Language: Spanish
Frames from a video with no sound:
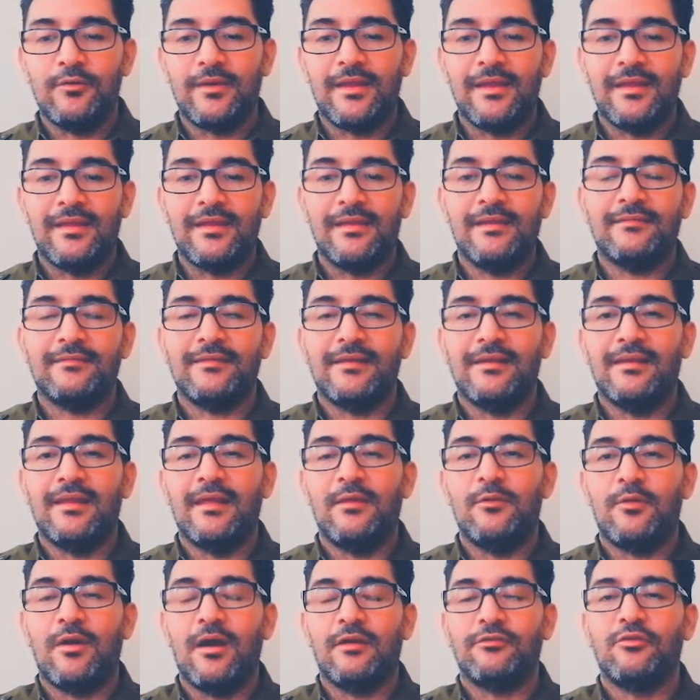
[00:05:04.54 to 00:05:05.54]
lo que es
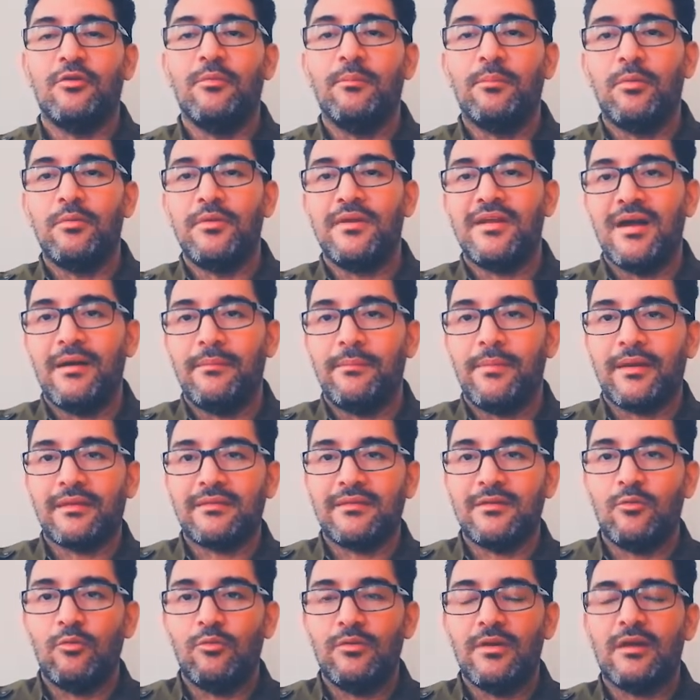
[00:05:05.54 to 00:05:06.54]
la educación pública
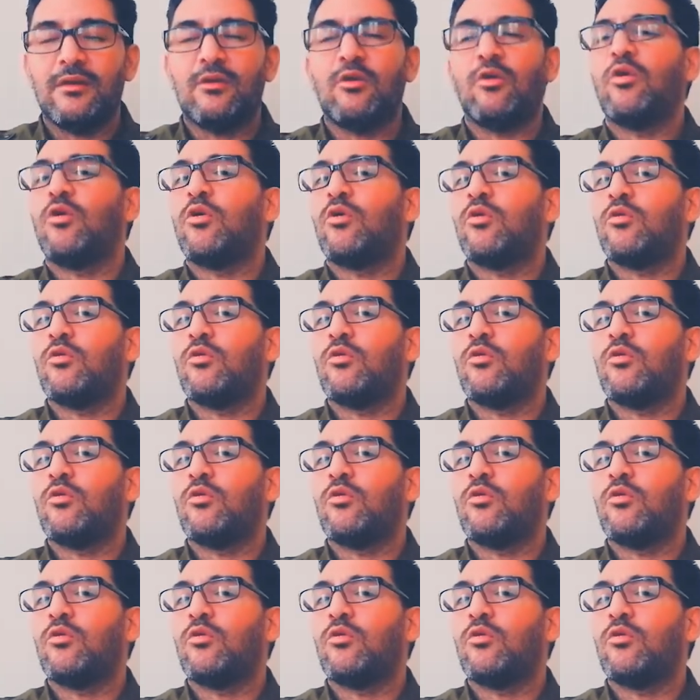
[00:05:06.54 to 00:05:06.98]
particular,